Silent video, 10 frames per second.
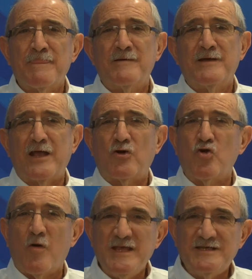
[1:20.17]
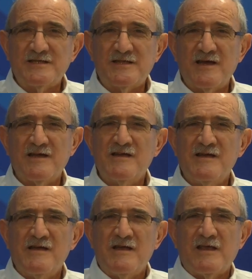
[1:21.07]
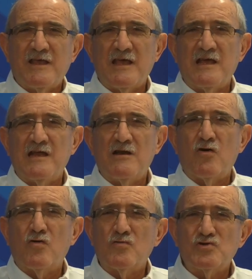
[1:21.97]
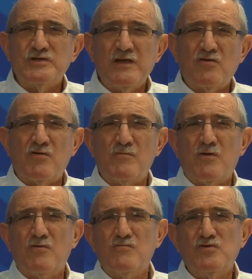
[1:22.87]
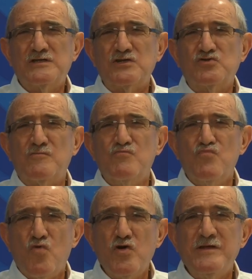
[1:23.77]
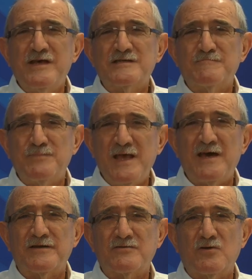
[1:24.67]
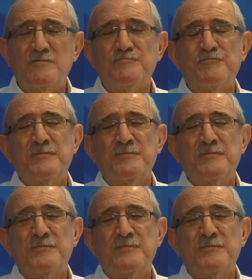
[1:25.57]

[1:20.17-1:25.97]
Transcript: economista, que lo conocí como un muchacho muy despierto